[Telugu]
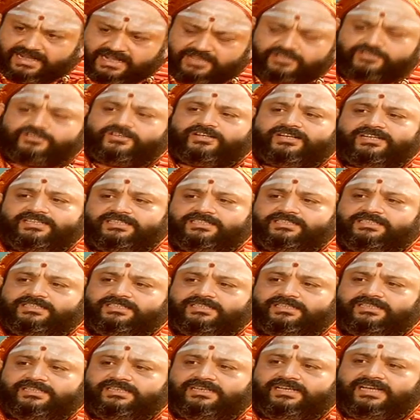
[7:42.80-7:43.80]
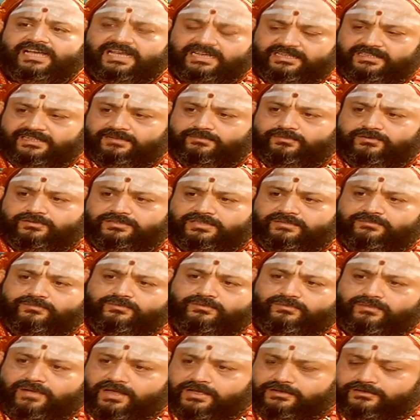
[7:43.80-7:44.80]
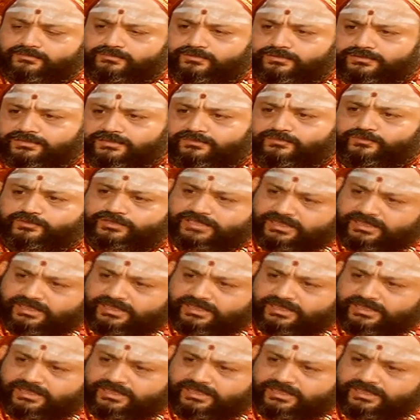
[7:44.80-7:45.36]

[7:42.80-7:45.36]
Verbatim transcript: ఆశ్రయించి అగ్నిభూతము వాయుభూతము